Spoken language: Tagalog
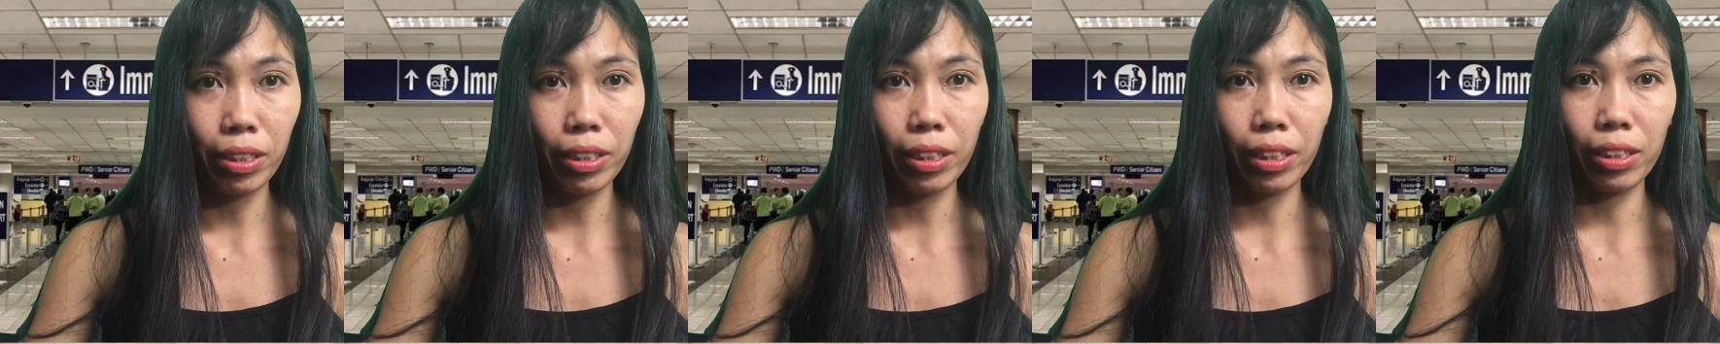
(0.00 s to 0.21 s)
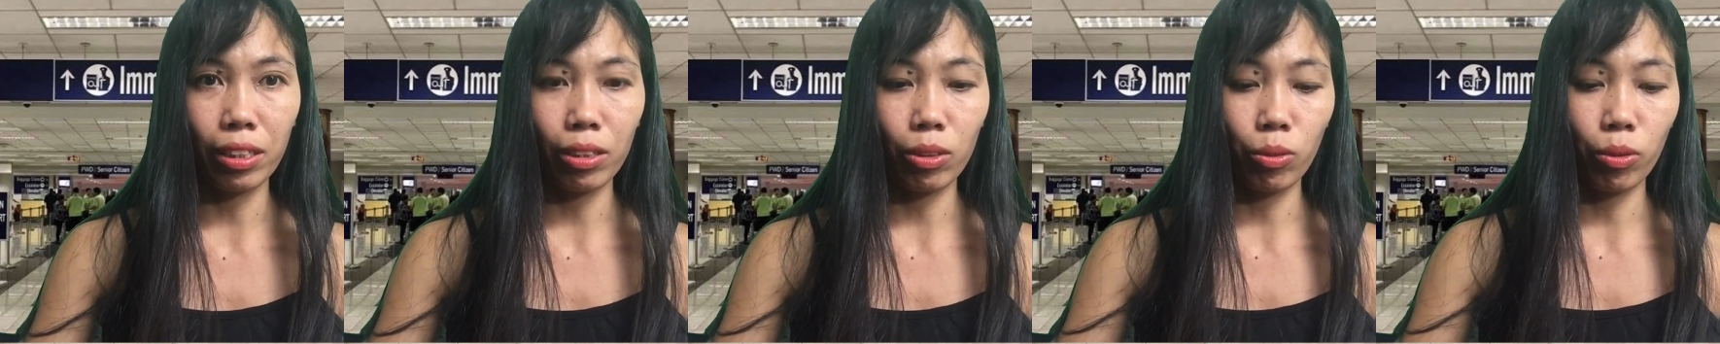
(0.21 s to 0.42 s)

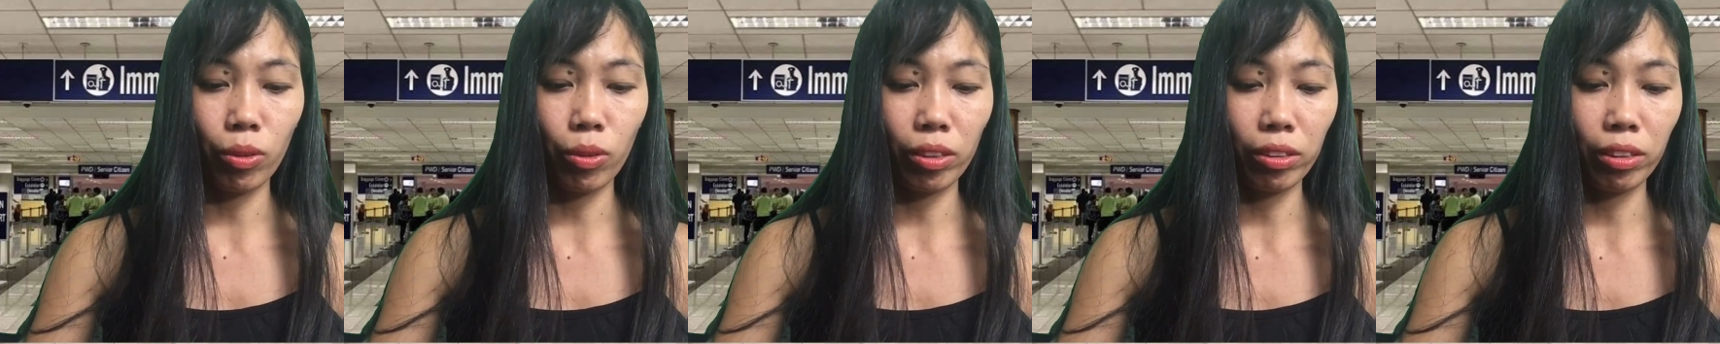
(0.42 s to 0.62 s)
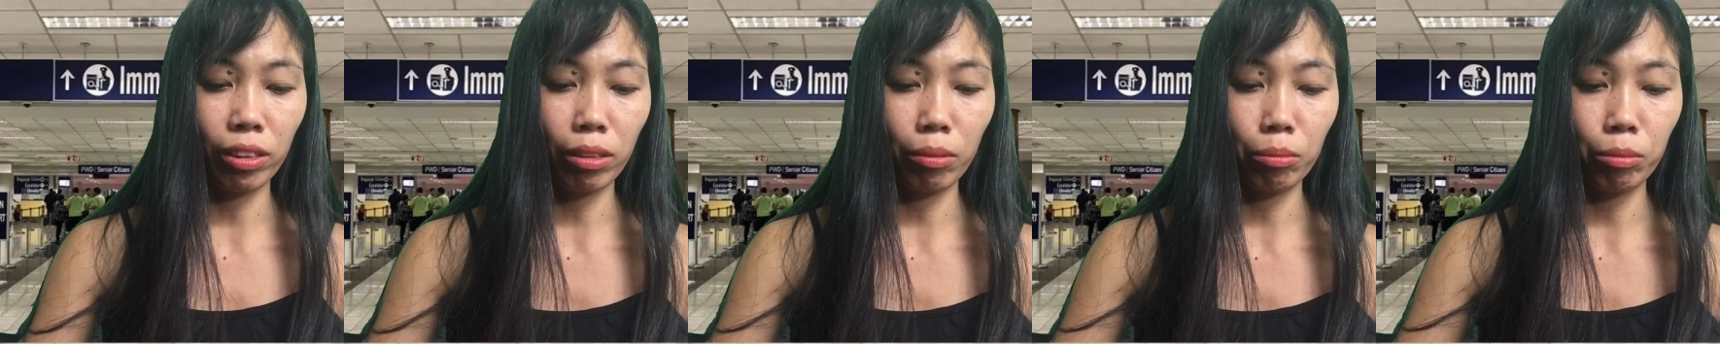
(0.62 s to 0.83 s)
kaya
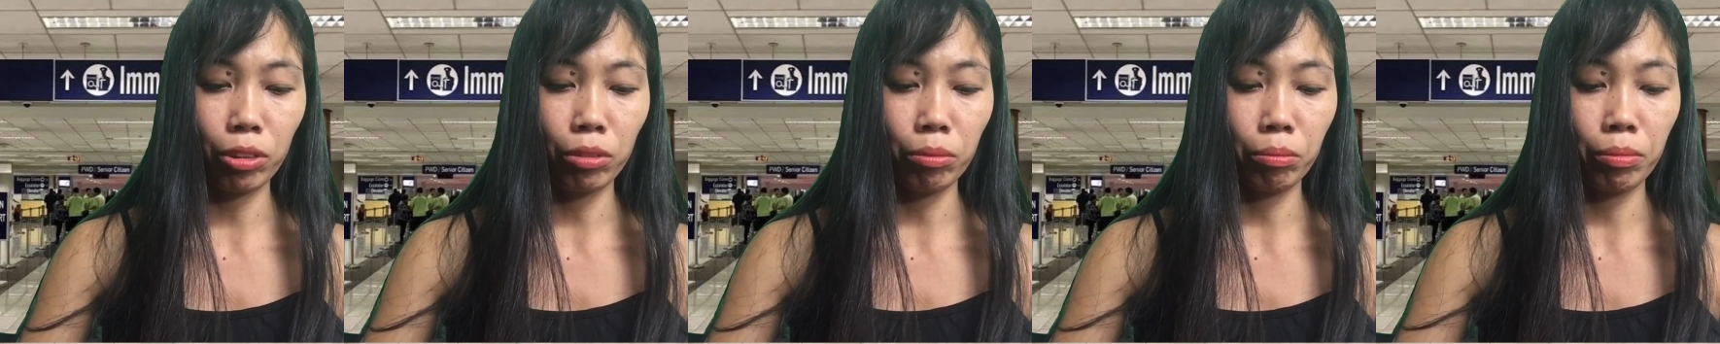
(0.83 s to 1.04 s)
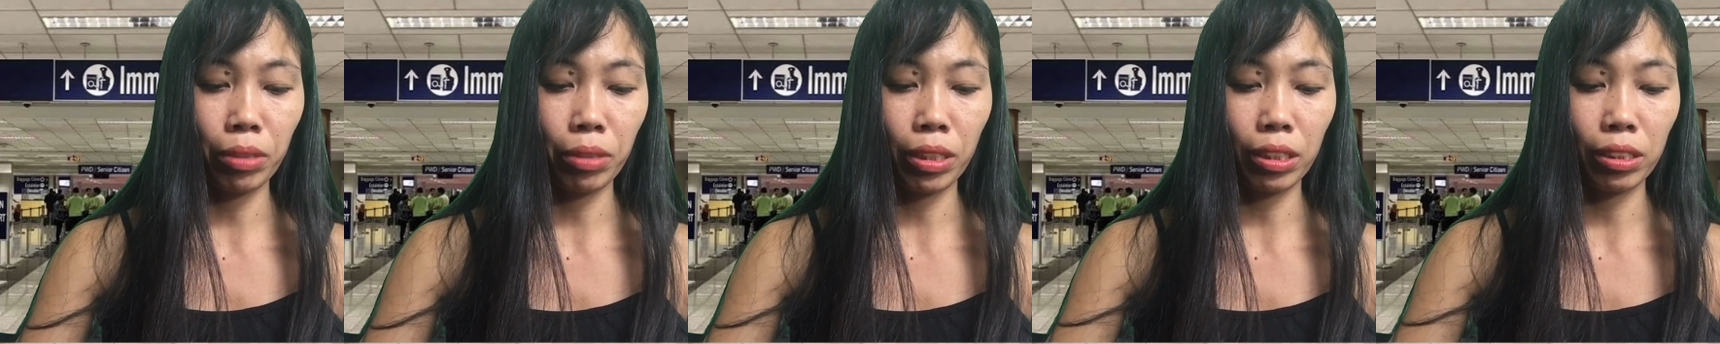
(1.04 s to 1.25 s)
nakuha
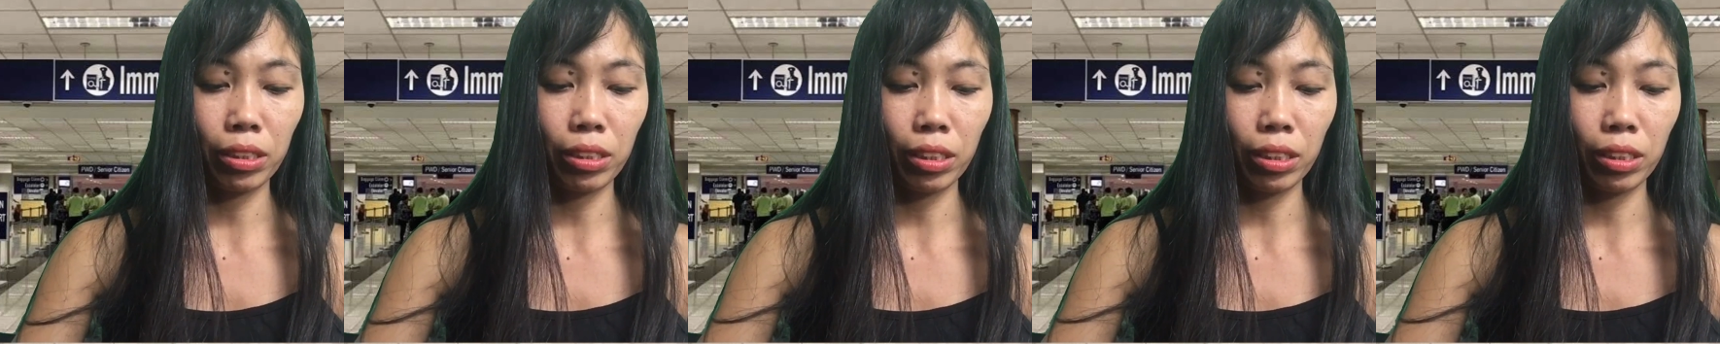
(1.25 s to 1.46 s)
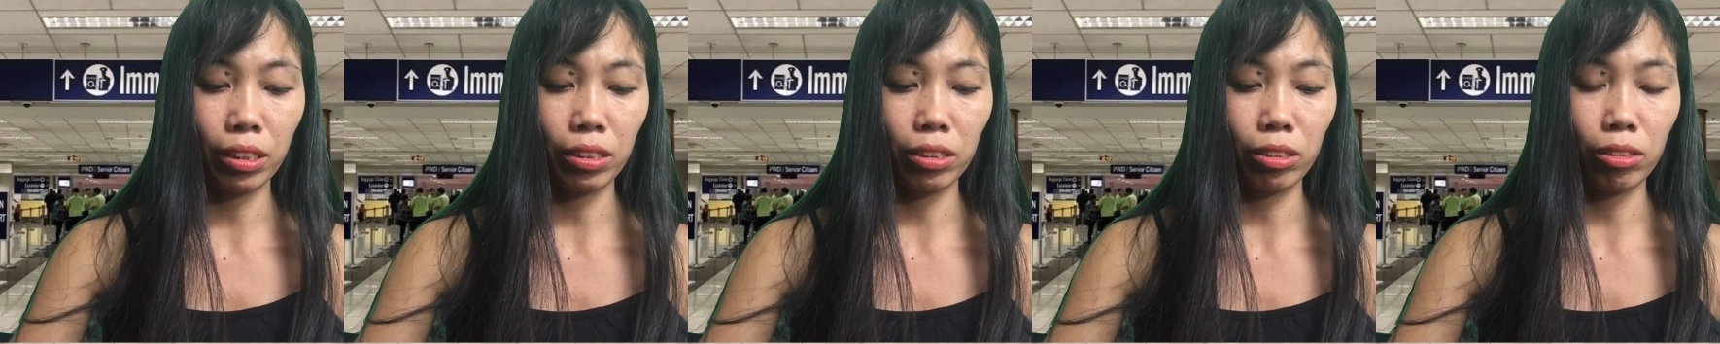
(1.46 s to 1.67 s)
namin yung bata.